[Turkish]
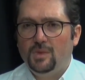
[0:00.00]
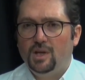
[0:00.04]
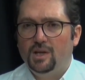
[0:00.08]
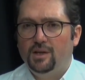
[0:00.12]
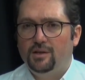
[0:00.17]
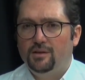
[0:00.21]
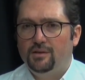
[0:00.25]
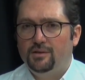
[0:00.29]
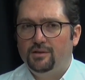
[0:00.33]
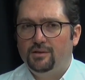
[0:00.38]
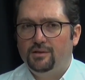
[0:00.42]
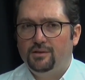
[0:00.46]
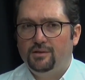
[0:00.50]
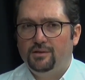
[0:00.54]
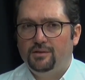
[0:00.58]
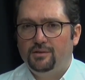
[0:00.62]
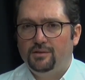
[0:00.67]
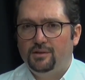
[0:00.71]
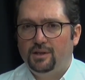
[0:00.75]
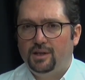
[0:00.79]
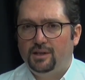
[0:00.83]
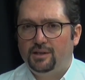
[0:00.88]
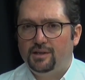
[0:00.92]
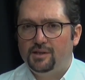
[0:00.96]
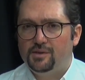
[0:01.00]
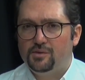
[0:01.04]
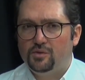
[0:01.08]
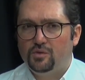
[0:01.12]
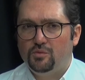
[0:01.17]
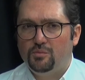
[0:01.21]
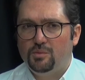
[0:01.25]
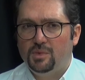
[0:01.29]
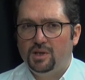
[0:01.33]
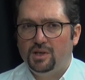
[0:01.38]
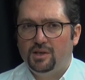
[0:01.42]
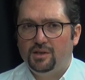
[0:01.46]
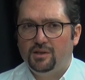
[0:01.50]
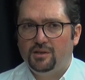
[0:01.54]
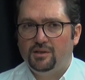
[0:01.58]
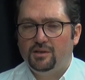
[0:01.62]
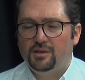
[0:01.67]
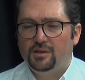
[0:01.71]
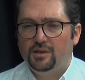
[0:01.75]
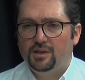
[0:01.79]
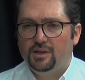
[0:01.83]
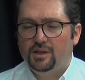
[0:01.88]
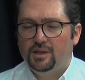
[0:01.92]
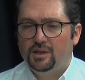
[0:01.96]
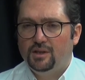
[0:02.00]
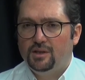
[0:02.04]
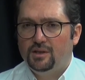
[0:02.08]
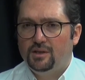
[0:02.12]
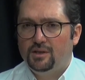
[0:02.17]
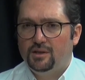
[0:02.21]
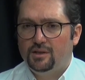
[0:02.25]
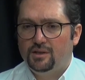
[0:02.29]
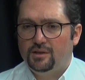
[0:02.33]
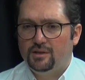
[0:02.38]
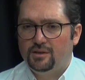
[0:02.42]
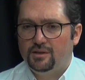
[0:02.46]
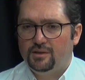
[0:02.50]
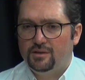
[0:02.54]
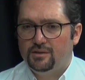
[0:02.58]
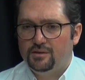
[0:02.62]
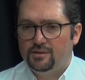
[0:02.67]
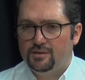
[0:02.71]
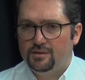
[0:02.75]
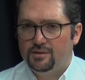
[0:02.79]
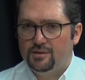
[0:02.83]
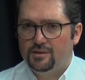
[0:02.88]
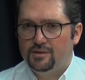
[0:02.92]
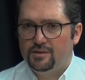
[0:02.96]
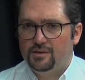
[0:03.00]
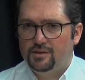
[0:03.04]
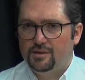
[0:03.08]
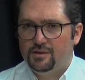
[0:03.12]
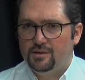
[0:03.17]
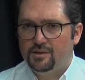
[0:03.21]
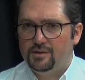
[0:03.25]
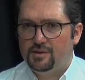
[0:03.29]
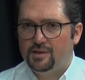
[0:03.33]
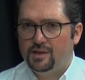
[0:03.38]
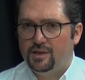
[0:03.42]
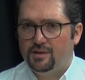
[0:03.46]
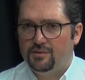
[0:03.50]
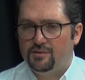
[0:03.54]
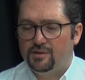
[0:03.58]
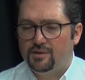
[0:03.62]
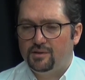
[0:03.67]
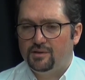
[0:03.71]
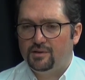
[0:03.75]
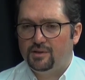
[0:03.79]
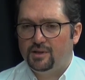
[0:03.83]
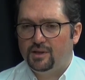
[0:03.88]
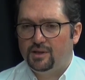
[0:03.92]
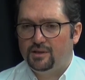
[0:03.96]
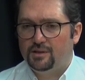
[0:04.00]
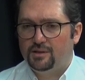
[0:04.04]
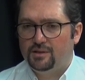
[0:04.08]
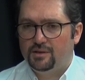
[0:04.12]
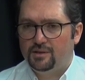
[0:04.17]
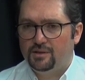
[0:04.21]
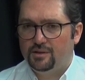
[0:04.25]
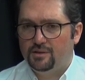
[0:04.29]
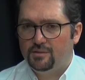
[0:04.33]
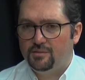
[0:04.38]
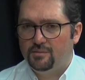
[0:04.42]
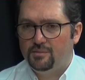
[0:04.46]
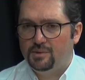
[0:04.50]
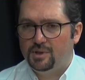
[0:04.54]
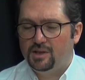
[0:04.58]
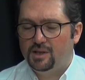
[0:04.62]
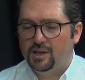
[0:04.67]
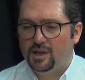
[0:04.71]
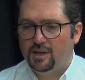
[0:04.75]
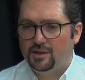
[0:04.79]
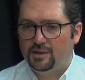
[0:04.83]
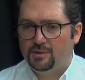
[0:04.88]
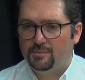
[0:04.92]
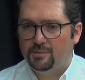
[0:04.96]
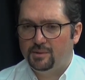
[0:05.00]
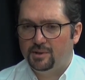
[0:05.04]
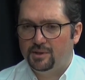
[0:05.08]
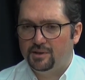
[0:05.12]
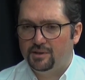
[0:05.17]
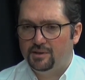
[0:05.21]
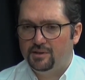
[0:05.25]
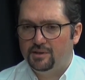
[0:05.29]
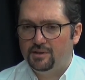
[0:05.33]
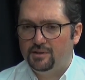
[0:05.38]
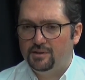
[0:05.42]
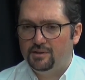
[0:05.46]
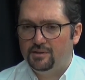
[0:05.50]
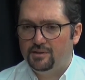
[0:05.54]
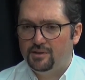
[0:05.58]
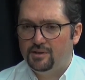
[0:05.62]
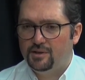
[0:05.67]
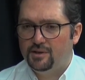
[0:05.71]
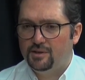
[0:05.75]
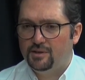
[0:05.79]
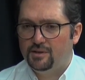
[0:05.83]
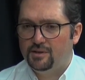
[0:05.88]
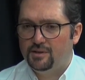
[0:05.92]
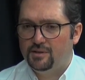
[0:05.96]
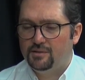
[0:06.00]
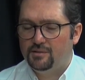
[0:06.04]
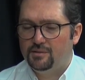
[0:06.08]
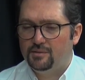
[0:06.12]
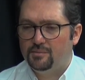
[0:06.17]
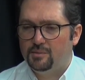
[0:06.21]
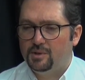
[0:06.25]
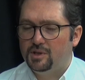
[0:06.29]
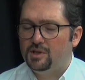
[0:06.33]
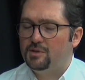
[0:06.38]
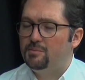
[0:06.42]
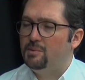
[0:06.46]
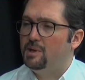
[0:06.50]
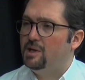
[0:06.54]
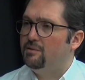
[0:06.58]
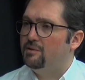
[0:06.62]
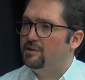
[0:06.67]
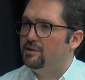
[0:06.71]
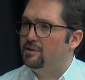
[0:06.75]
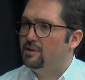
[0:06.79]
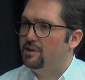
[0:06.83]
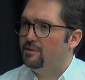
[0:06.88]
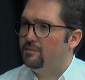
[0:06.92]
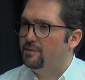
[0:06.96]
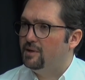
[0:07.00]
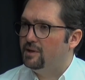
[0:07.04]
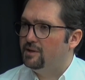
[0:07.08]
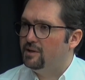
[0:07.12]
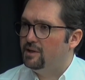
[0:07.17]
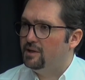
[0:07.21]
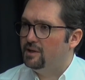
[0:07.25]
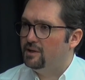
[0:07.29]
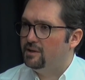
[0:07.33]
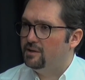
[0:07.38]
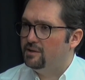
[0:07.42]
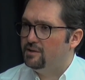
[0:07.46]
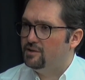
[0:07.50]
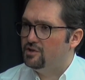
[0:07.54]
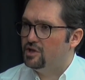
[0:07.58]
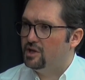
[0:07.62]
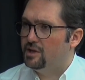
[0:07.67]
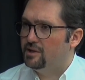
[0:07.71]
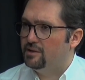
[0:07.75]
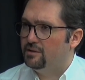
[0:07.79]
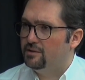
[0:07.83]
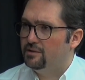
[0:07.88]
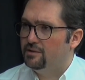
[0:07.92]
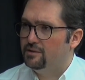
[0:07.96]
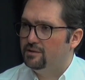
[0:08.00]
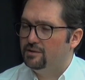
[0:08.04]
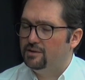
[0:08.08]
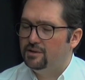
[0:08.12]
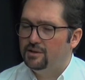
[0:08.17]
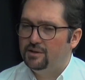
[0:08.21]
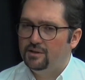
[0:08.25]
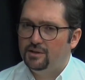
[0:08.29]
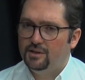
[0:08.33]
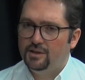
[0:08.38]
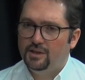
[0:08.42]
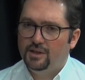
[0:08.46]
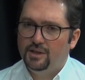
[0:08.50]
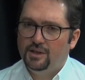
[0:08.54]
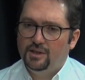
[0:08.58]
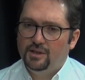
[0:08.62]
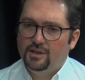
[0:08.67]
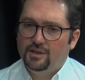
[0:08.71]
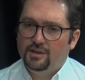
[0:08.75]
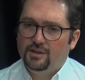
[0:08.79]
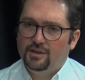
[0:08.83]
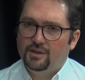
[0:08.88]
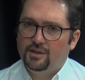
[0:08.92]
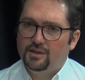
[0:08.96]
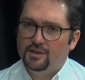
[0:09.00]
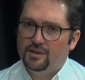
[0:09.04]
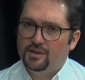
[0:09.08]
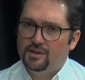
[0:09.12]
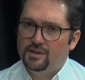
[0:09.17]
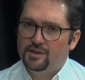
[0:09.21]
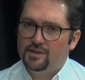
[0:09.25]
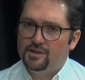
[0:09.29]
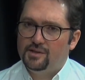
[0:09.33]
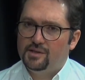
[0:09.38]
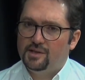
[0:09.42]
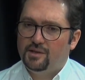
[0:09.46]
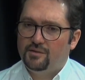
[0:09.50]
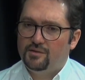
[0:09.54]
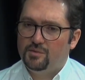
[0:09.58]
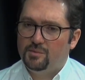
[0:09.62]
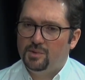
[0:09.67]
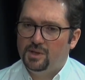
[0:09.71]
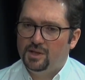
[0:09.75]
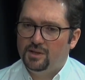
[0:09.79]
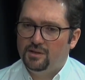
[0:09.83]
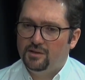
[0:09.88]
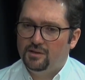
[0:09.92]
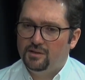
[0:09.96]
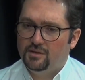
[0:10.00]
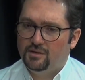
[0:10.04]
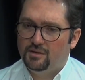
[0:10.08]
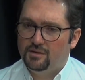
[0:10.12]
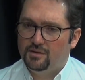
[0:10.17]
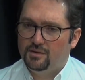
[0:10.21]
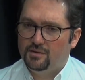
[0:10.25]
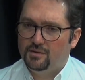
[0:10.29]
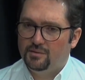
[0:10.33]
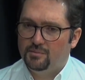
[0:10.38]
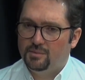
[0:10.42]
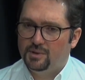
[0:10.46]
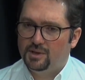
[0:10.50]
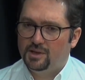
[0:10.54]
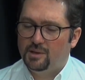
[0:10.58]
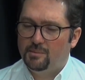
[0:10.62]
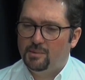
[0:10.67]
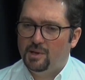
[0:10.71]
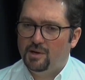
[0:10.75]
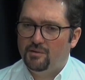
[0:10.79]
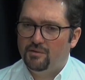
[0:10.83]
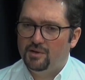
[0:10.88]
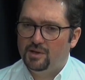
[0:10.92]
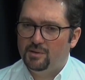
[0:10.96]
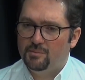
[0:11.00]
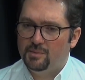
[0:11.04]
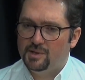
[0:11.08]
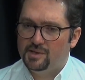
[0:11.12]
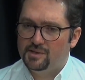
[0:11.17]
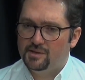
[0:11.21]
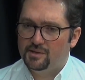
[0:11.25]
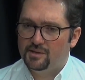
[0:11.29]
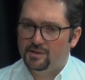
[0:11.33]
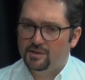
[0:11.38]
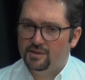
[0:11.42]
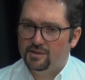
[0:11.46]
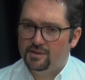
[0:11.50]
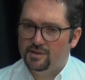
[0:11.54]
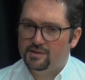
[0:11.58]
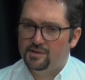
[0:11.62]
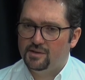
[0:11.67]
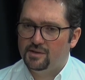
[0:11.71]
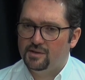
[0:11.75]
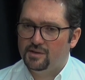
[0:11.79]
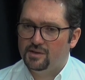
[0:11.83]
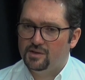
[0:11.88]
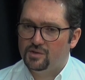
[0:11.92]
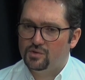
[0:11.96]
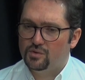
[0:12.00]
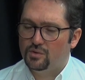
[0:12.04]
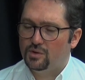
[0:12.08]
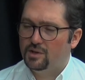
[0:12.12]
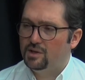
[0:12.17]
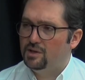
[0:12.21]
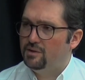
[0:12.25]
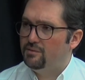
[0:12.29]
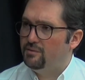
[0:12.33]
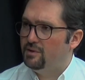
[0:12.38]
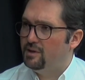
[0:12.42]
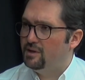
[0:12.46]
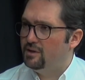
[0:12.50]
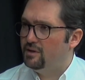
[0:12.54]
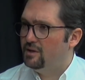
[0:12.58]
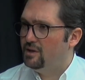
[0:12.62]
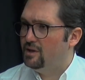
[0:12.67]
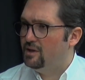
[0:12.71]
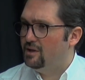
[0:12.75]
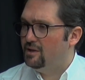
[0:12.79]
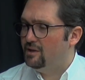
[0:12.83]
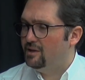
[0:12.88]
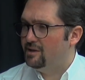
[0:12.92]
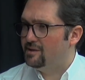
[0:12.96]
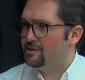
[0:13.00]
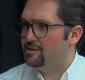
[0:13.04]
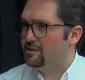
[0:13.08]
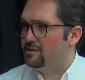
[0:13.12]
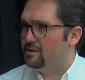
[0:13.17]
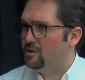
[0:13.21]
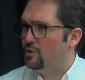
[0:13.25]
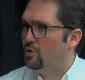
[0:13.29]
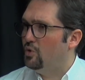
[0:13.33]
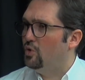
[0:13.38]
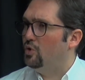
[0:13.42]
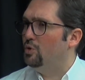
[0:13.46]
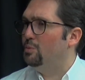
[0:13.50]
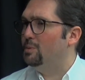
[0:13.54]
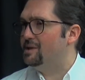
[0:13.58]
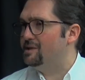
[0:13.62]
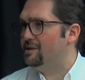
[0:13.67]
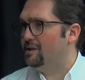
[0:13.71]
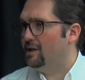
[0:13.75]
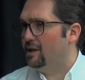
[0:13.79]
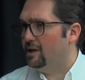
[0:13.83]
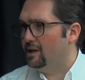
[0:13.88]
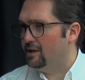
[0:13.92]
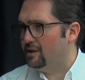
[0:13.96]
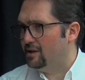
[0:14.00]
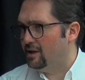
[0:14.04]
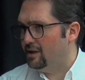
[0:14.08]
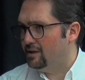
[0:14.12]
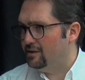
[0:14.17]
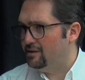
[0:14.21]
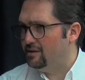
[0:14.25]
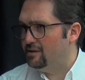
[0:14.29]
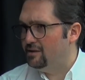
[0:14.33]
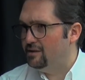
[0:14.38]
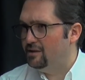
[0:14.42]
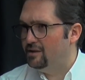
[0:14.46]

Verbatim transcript: e, ertesi gün beni e, savcılıktan e, bir katip aradı. İşte e, Barış Pehlivan'a da ifadeye çağrıldığını, e, savcı beyin e, bana haber verilmesini istediğini söyledi ve aslında olması gereken